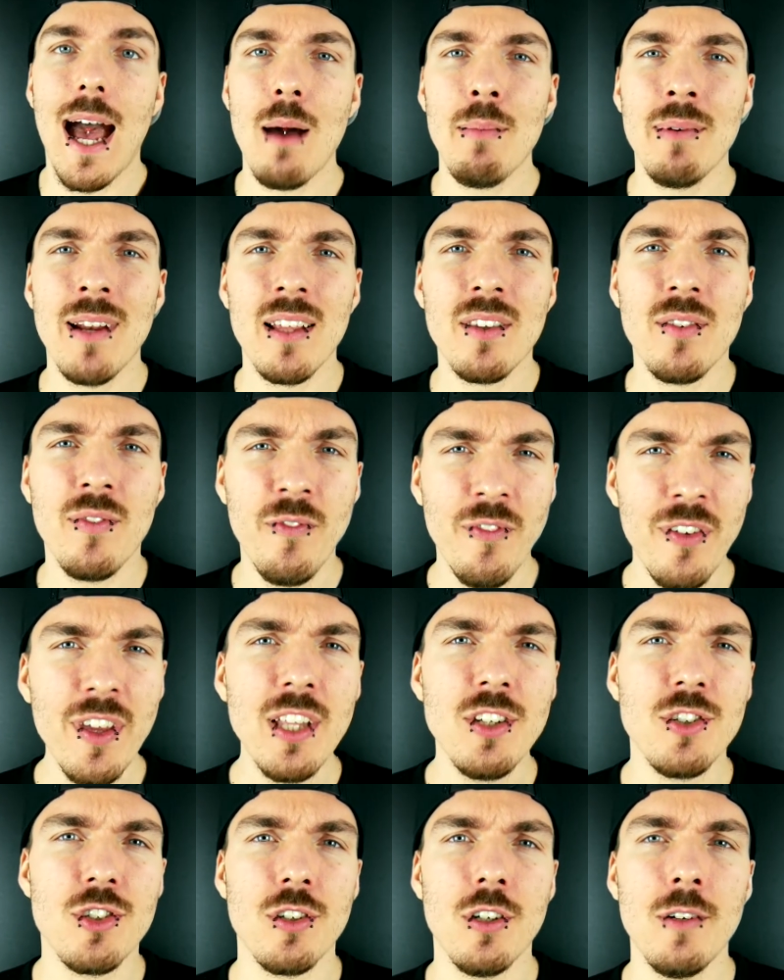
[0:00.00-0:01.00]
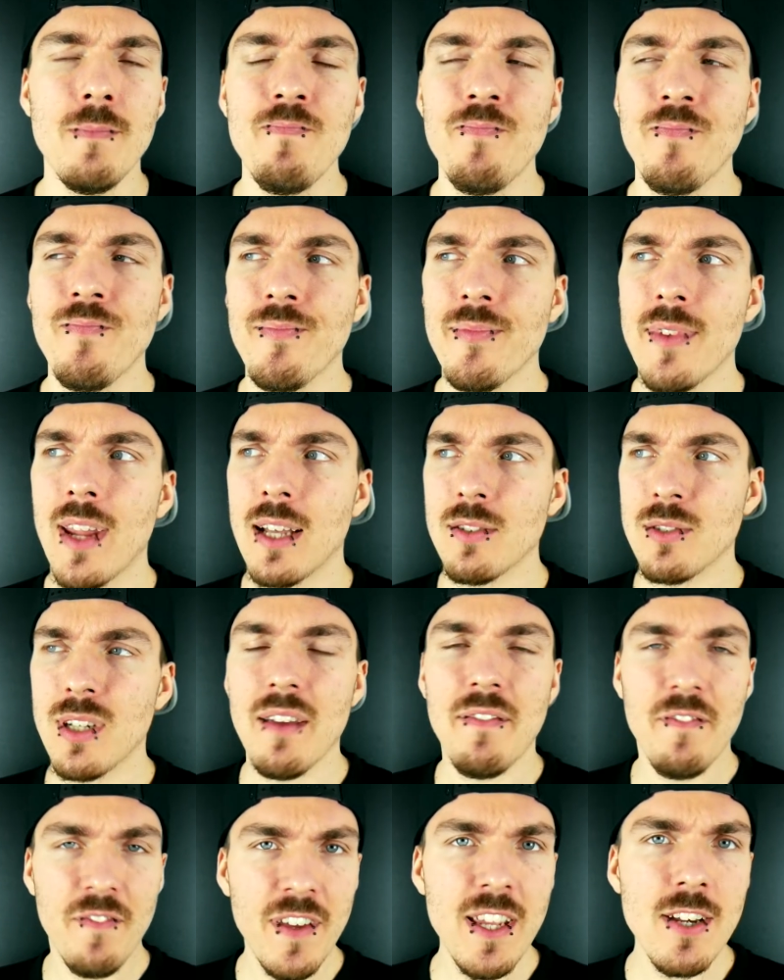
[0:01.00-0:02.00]
Aber das Feature, also
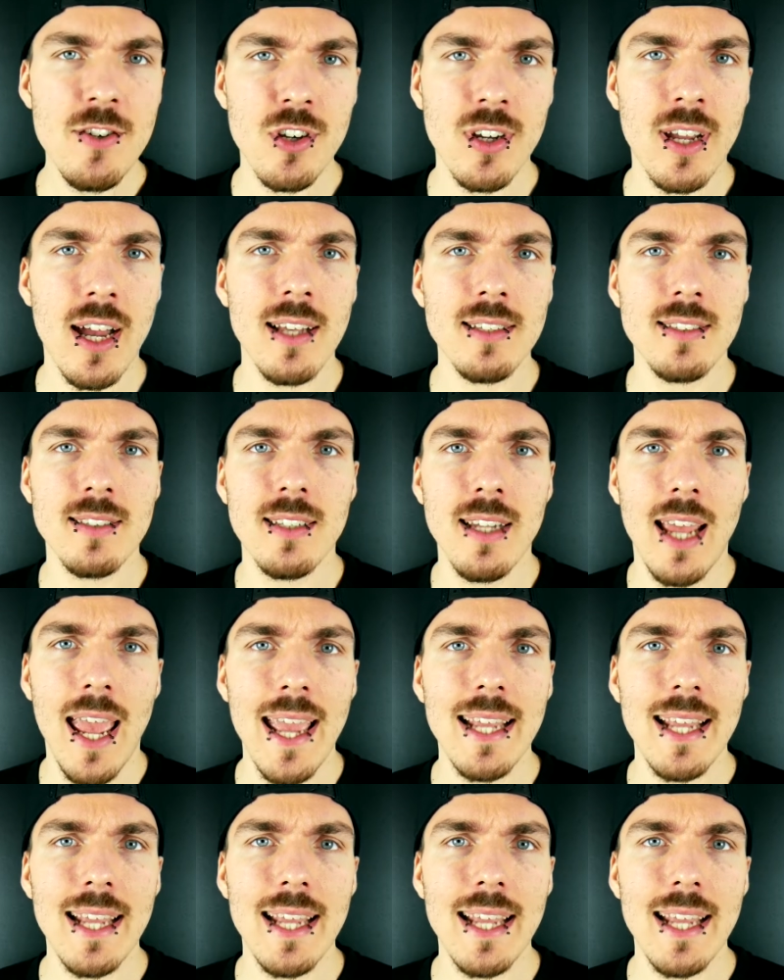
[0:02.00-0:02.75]
der Feature-Gast